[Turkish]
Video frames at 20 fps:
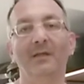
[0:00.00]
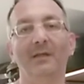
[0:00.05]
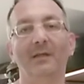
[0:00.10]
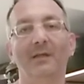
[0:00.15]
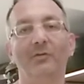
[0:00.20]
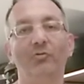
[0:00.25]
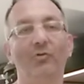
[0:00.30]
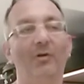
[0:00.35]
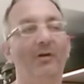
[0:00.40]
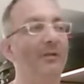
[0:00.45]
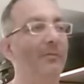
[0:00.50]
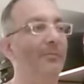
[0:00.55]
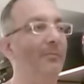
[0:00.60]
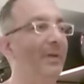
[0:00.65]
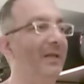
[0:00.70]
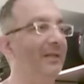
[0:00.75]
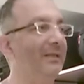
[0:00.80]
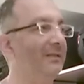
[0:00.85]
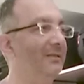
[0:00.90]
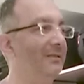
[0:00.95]
E, şu anda
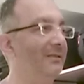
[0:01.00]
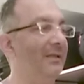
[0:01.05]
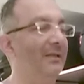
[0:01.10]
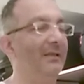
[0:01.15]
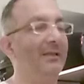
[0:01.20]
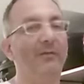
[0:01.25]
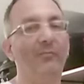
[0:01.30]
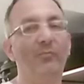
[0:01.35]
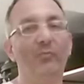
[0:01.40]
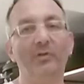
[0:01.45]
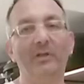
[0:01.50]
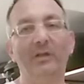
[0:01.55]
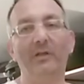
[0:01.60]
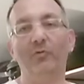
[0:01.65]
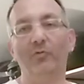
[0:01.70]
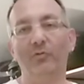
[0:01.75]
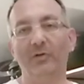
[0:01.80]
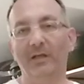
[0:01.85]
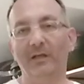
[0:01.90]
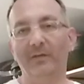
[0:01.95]
pek dirseklik
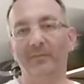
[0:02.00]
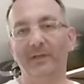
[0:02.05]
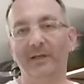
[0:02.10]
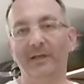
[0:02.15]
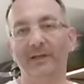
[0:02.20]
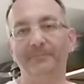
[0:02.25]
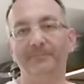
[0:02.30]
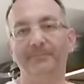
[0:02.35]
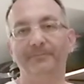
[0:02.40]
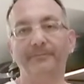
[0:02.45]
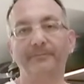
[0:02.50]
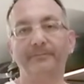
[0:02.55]
modeli yok elimde